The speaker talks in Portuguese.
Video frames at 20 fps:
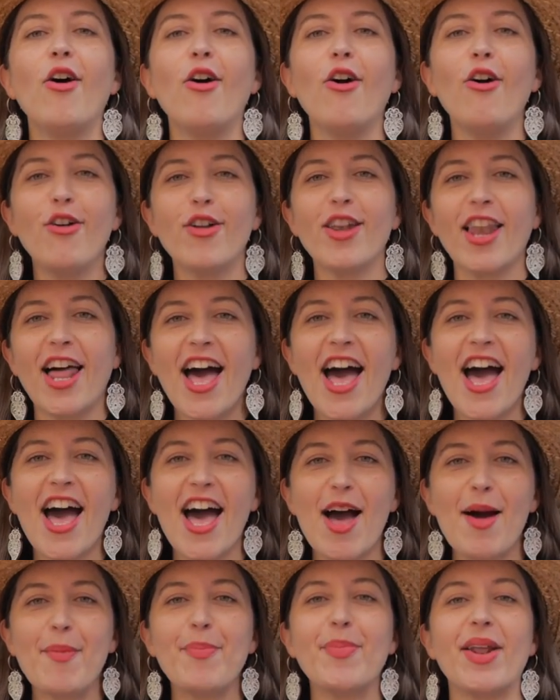
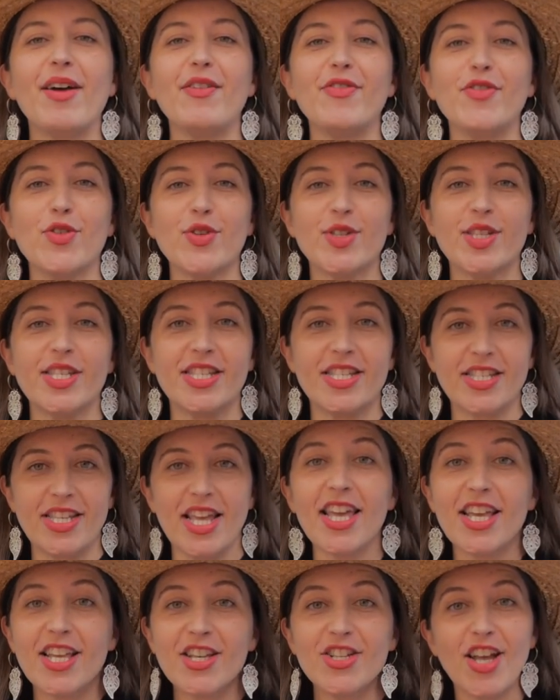Olá para
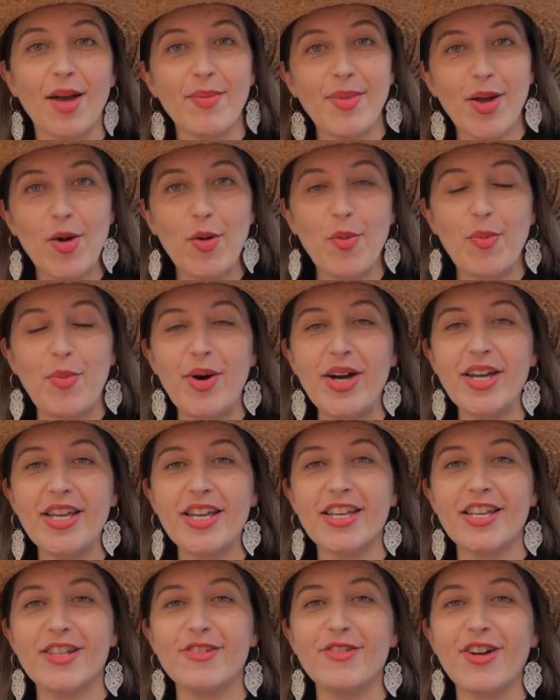você que já me
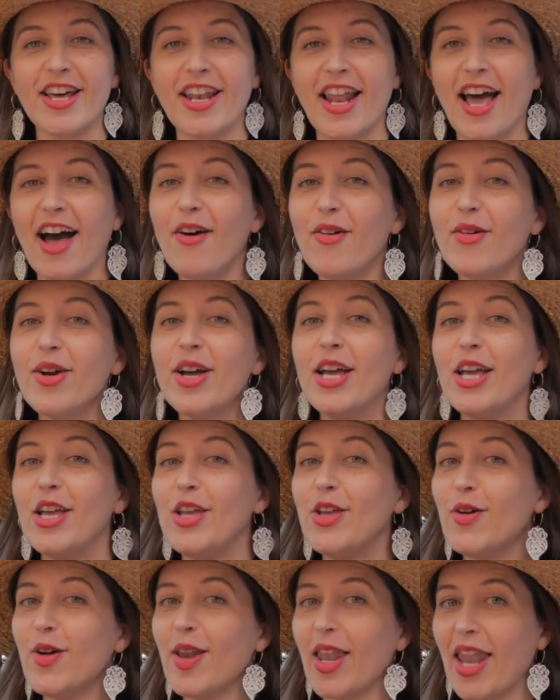acompanha aqui no canal
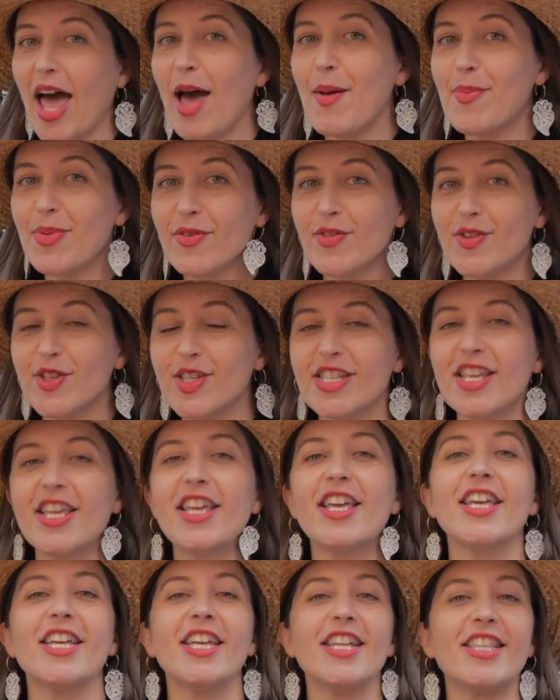e olá para
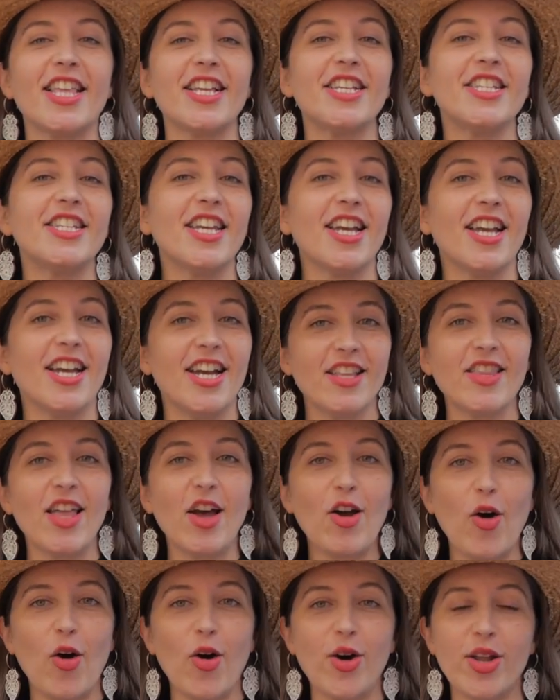você que está chegando
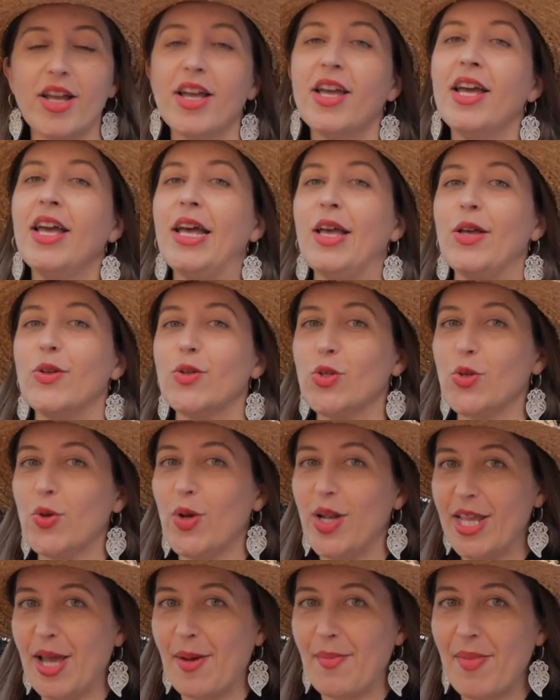agora. Eu sou
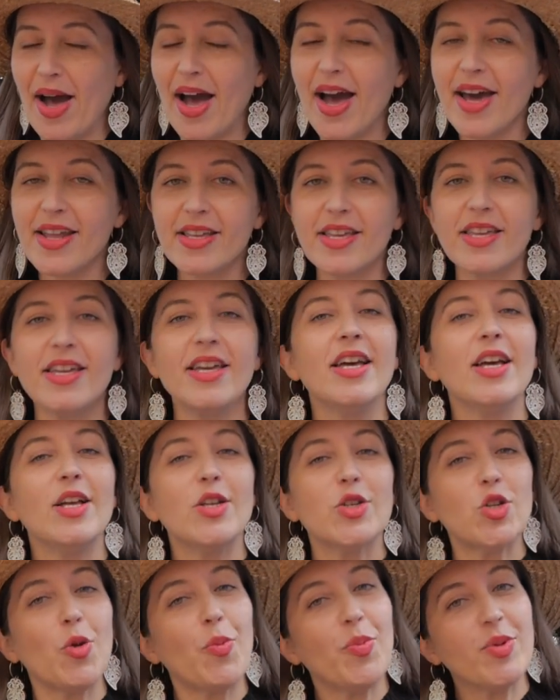a Lia Marque,
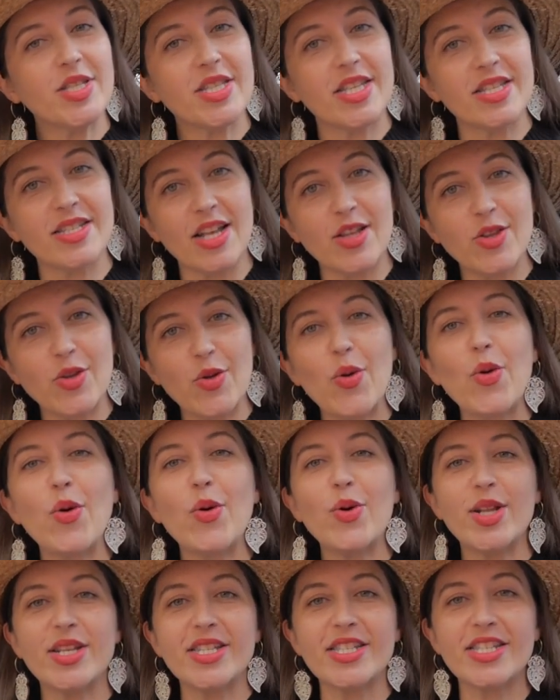sou
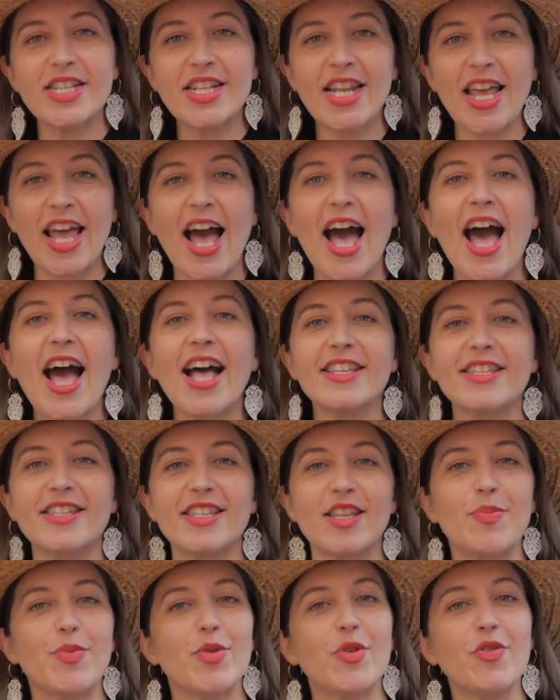pesquisadora,
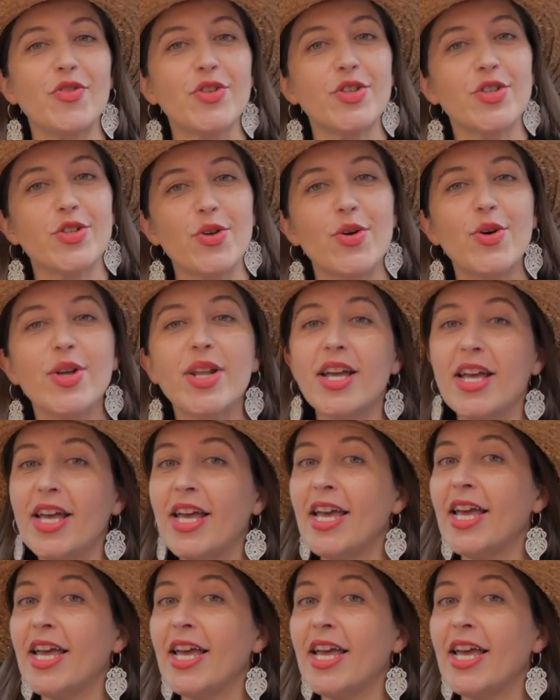cineasta, professora